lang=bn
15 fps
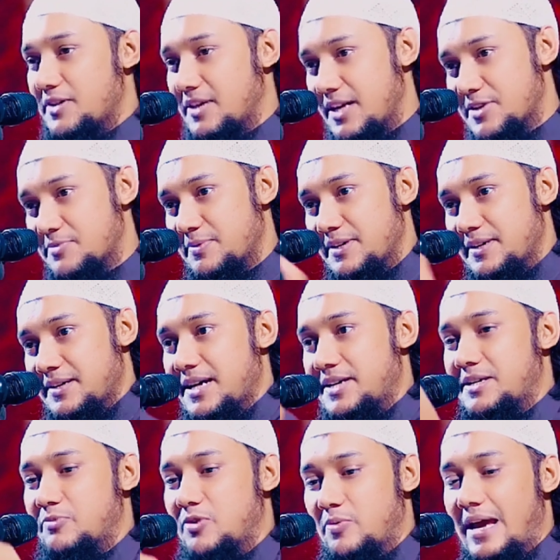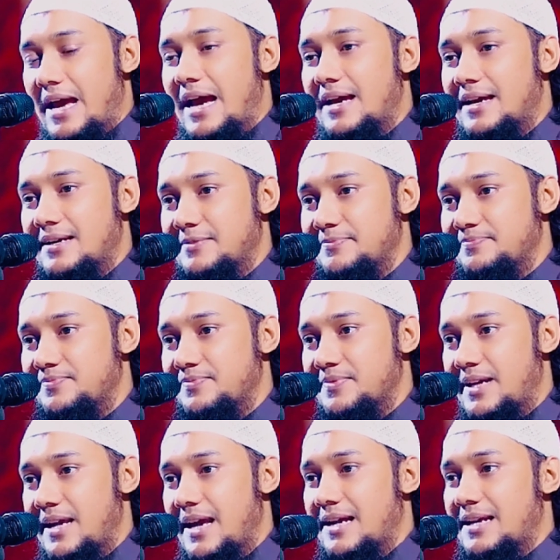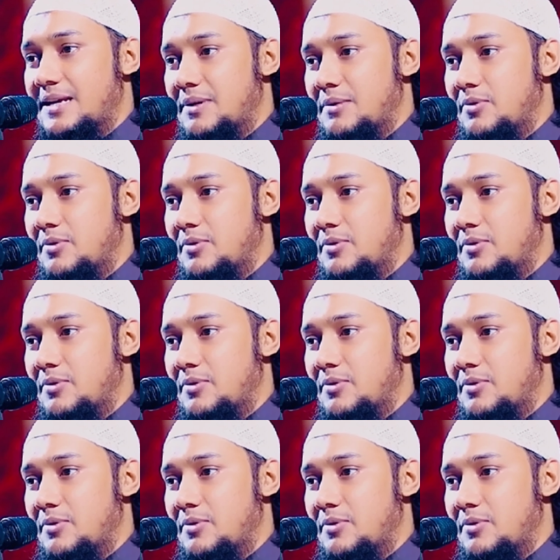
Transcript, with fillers: শয়তান আসবে এসে বলবে এক এক